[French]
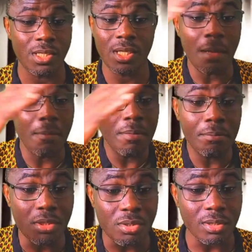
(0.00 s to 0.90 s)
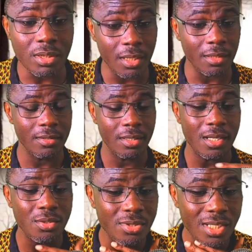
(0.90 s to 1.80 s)
Mais c'est la même personne est là.
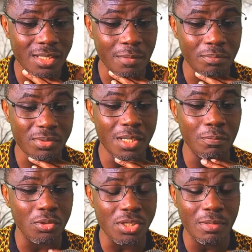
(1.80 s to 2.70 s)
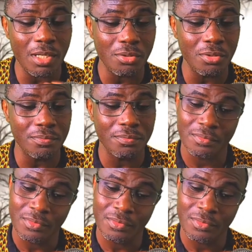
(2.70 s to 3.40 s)
Est-ce que ça c'est impossible à Dieu